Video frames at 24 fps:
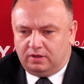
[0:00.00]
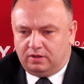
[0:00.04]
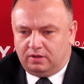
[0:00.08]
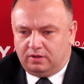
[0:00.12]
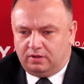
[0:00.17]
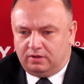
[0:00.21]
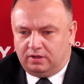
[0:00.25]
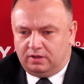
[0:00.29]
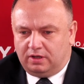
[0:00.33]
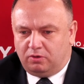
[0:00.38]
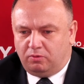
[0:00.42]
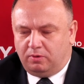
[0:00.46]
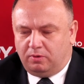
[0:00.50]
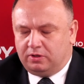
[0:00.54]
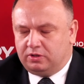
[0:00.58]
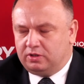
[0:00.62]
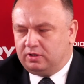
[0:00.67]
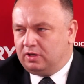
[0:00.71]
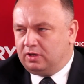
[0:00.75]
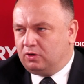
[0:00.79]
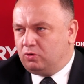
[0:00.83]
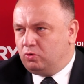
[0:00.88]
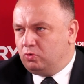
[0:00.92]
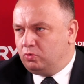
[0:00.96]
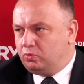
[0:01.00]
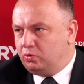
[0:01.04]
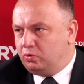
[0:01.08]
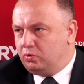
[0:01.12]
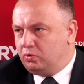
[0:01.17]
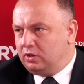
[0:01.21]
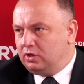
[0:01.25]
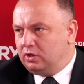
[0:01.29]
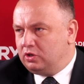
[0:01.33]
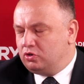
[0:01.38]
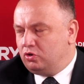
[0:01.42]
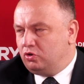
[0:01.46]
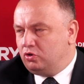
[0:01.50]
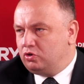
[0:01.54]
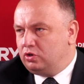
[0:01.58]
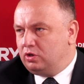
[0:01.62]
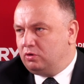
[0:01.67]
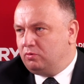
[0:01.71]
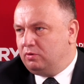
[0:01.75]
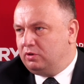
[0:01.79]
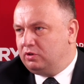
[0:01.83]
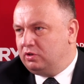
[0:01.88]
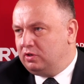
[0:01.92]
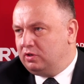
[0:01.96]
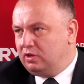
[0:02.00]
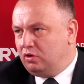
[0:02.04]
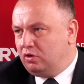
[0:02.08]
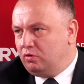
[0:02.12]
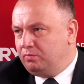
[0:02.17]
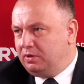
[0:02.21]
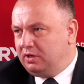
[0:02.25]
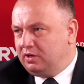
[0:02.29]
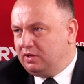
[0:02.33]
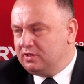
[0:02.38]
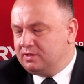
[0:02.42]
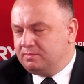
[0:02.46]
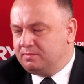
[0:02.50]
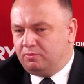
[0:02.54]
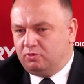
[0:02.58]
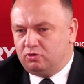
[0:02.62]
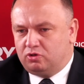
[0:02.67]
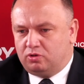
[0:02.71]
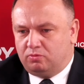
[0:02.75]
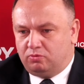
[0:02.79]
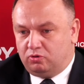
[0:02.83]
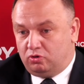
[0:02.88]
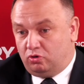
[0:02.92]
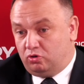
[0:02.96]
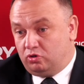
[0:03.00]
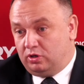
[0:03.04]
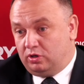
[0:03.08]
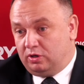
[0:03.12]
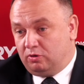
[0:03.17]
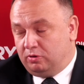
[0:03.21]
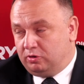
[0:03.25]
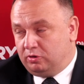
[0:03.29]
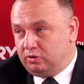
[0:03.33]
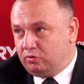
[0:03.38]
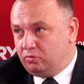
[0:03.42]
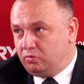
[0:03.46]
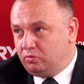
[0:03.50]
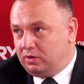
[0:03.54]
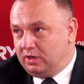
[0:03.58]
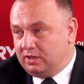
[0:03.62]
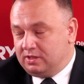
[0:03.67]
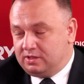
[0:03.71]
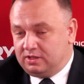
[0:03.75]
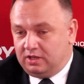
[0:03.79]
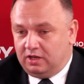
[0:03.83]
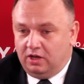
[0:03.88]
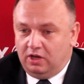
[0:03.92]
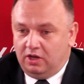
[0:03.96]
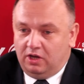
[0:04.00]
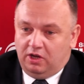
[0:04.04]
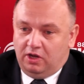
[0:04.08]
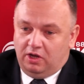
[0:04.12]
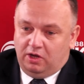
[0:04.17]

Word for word: nakłady na kulturę, jeżeli chodzi o nakłady na opiekę społeczną, jeżeli chodzi o nakłady na edukację.